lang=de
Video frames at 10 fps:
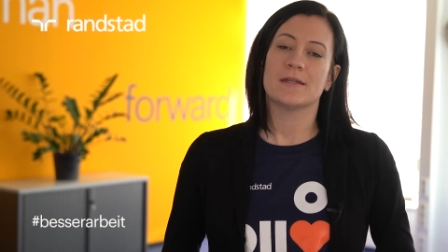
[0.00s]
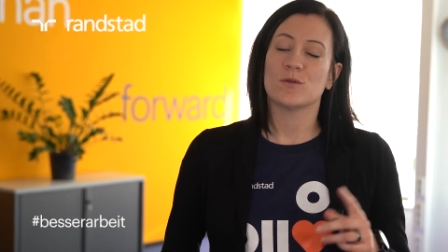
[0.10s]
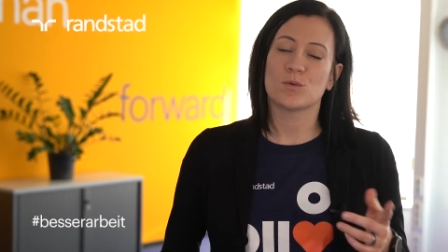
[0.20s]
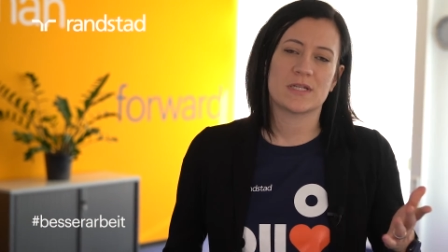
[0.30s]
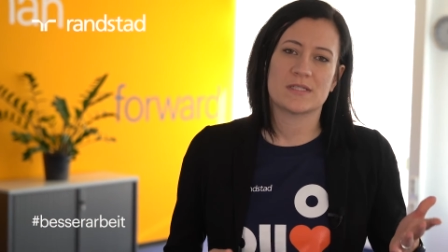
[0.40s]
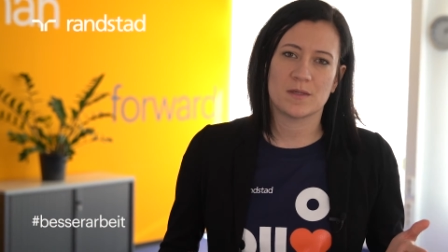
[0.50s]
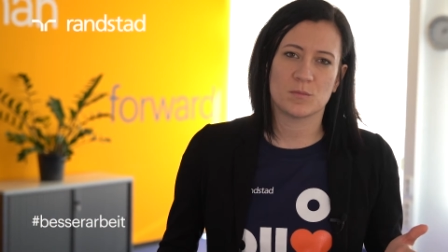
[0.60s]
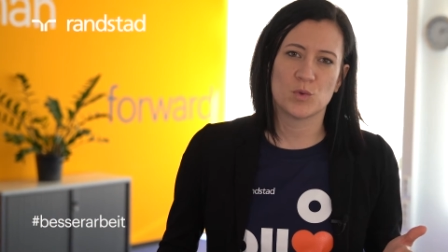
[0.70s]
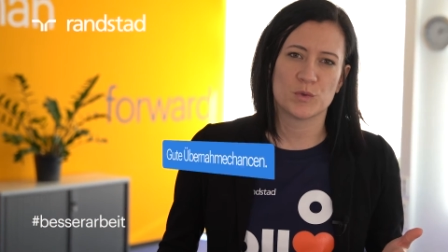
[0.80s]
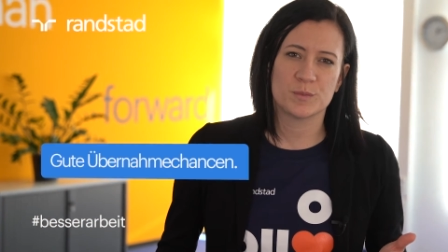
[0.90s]
Denn du kannst ja
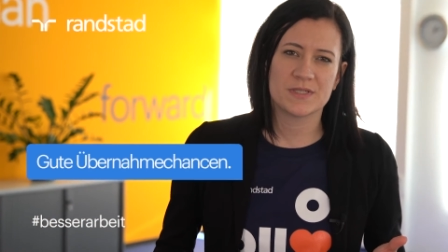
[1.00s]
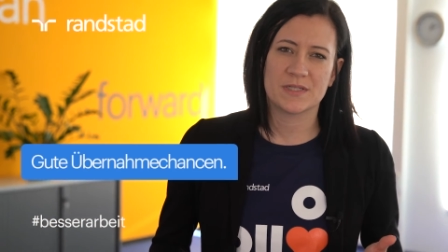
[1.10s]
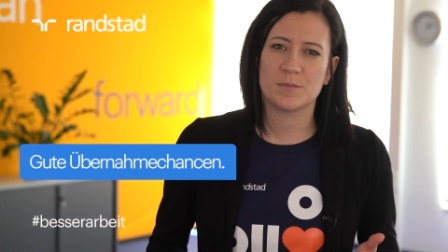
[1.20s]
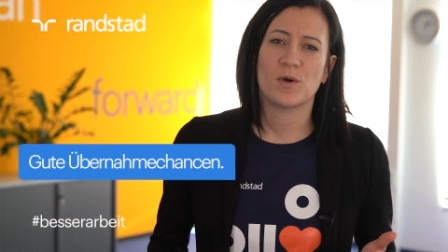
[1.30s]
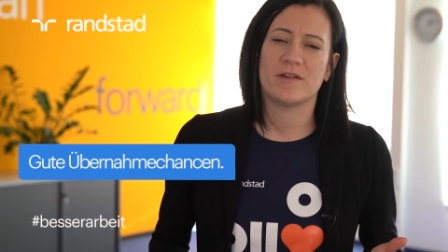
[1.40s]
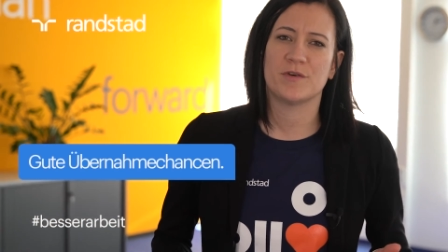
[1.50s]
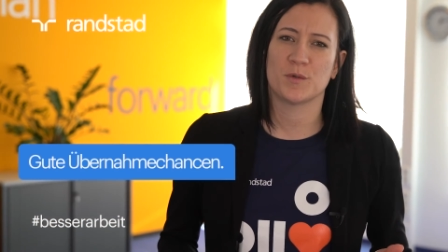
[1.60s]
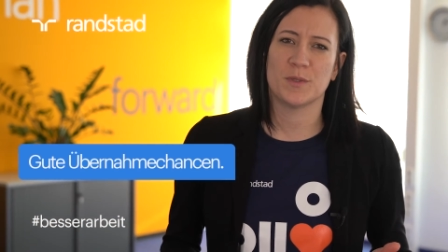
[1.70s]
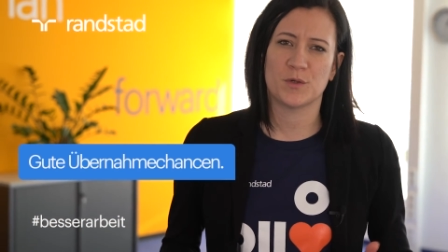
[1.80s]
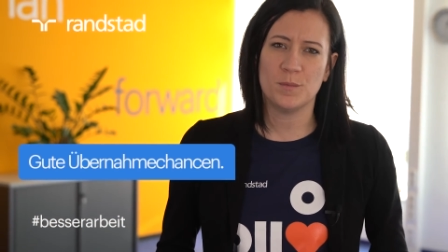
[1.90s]
im Kundenbetrieb auch einfach
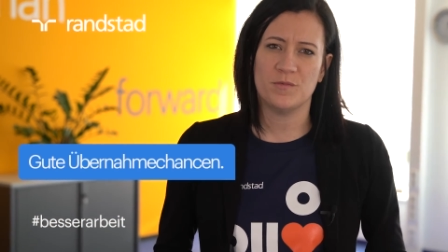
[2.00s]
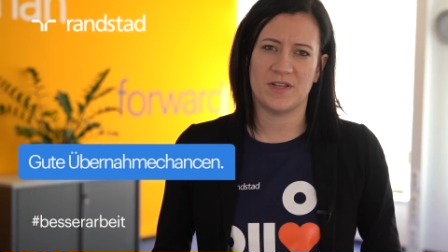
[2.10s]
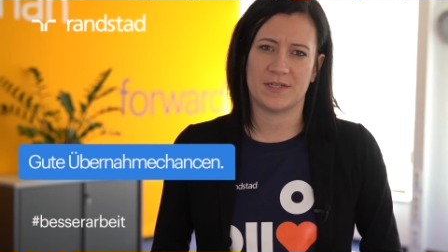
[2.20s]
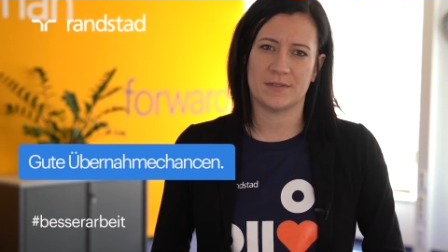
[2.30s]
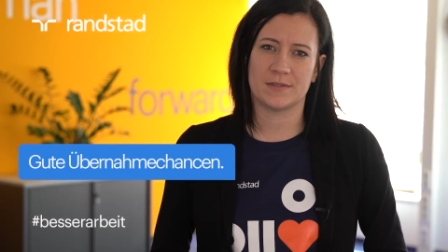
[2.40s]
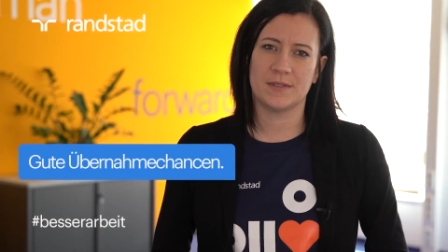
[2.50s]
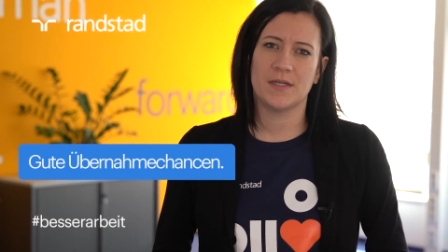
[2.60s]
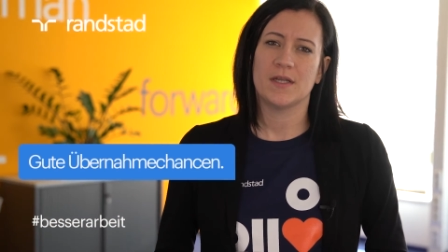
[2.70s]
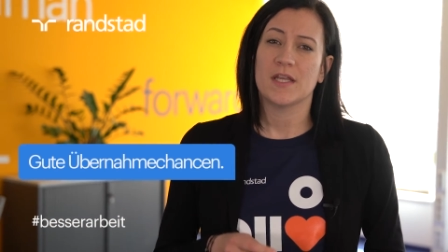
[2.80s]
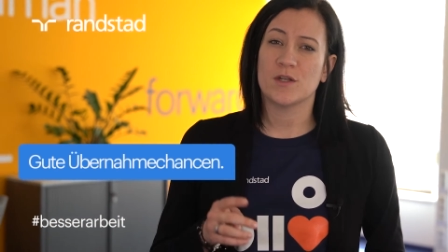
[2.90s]
übernommen werden.
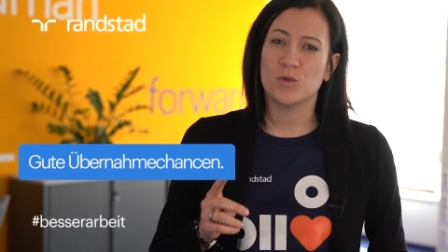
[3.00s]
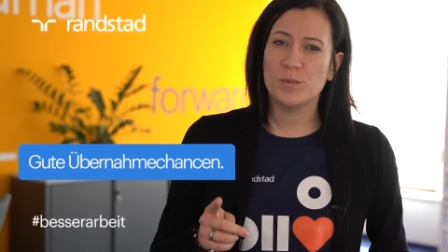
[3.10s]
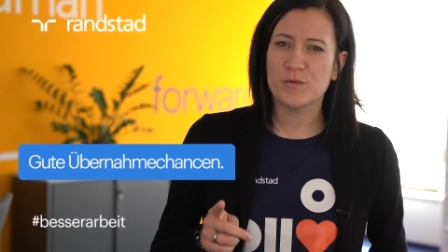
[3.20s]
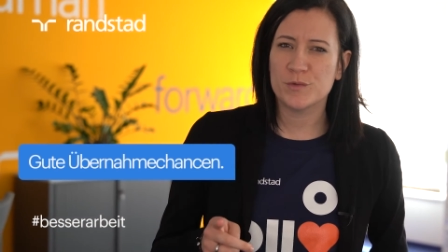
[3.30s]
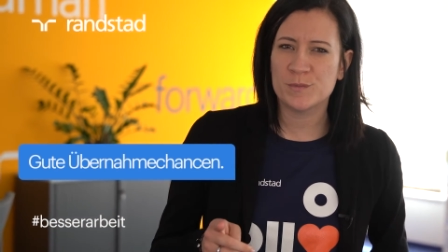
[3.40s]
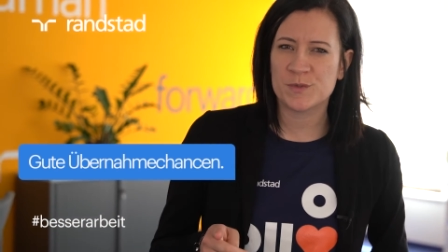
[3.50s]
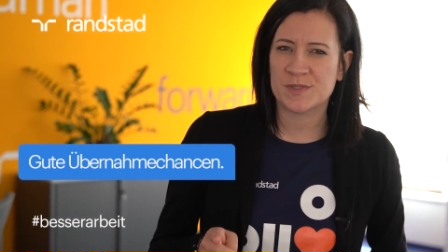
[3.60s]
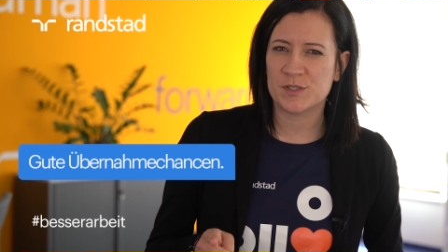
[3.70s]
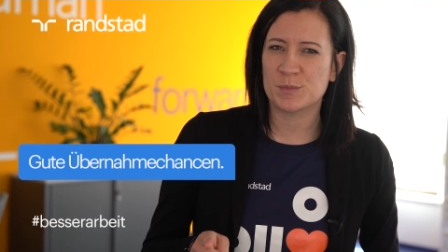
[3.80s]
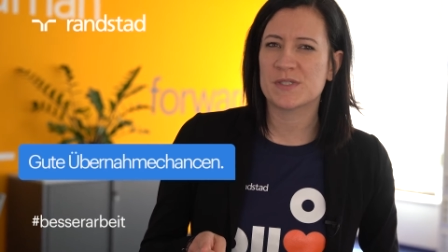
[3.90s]
In über
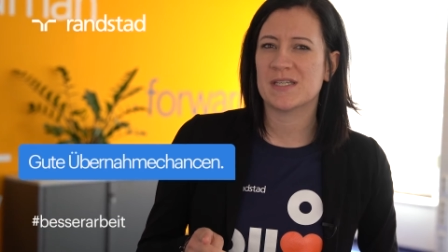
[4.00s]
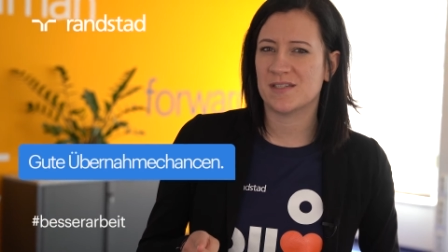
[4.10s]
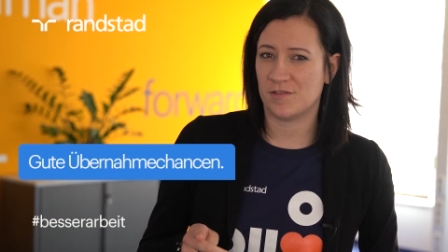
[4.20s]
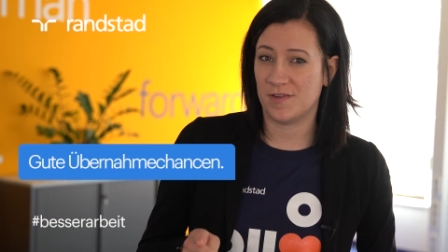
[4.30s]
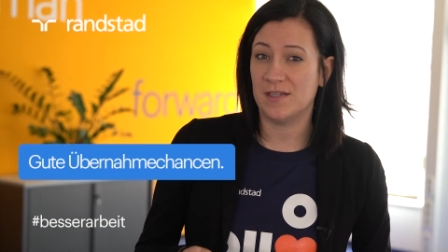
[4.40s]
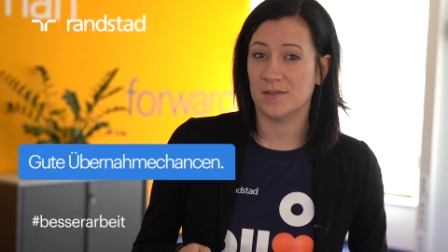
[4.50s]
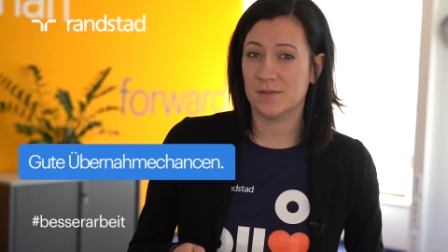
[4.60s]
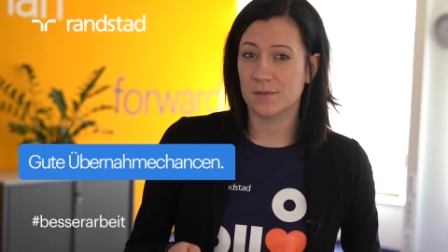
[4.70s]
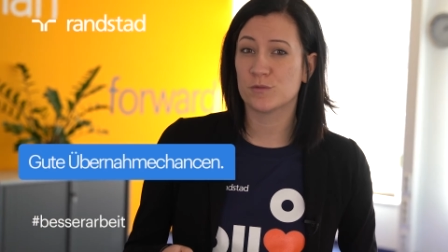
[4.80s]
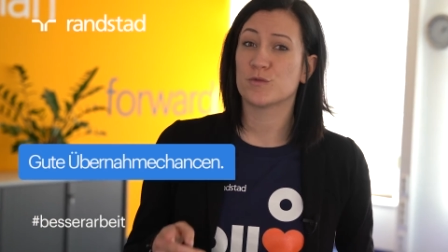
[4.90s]
25% Prozent der
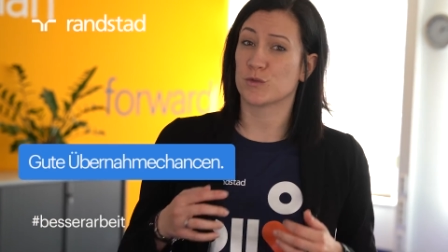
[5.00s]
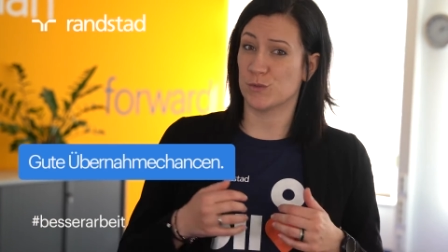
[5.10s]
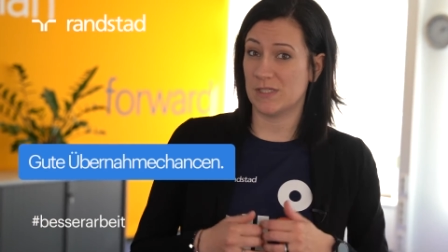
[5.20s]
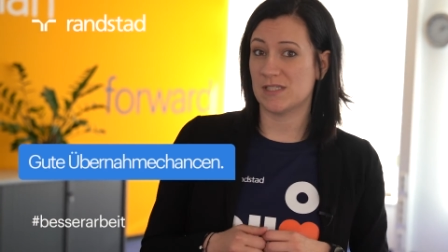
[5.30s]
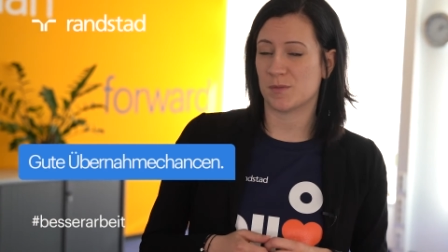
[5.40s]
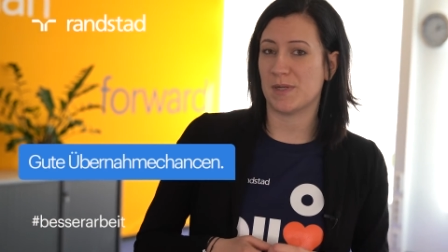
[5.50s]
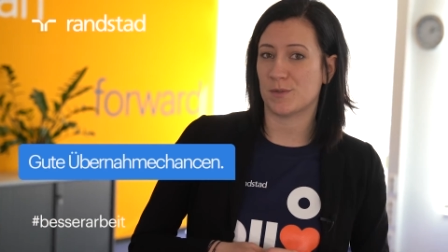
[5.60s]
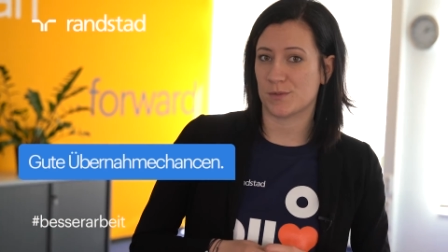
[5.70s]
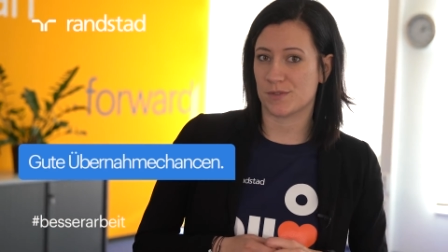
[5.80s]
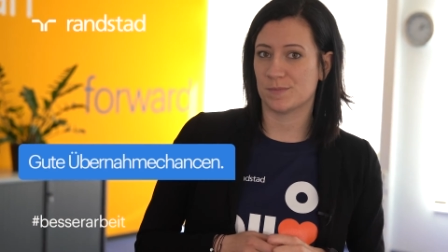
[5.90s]
Fälle funktioniert das
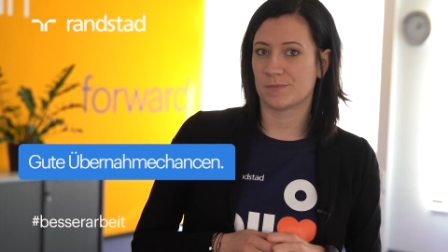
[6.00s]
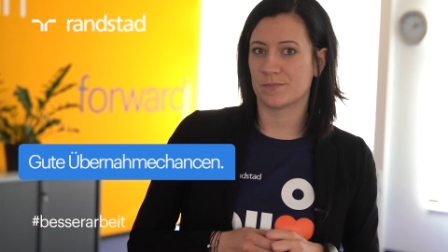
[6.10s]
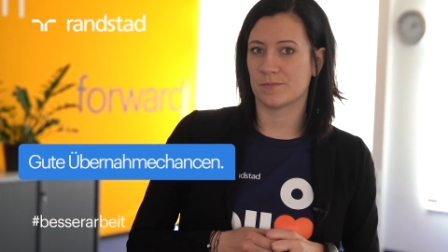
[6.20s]
bei uns.